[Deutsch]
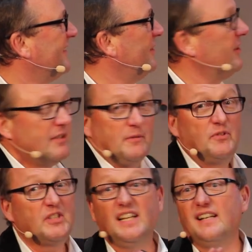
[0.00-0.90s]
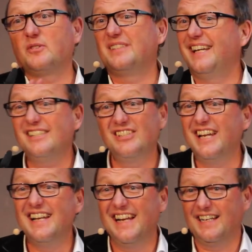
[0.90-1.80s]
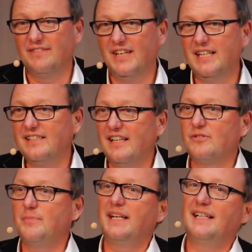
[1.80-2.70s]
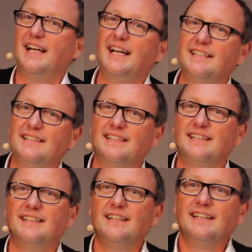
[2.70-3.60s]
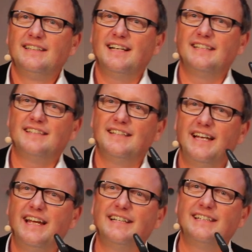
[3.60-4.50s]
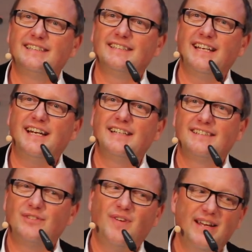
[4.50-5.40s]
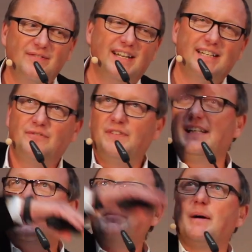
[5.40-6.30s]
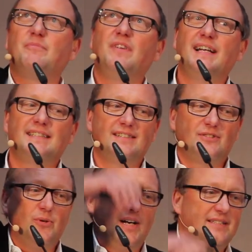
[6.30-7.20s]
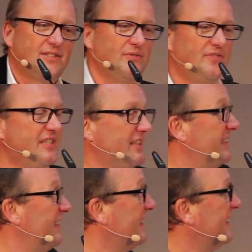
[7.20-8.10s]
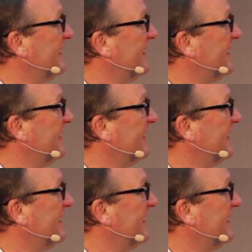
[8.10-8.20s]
Ne? Wird dann auch sehr schnell langweilig. Also mein Kleiner, der, der als der äh, Enkel zwei war, da fing der immer am Fernsehen so an zu wischen.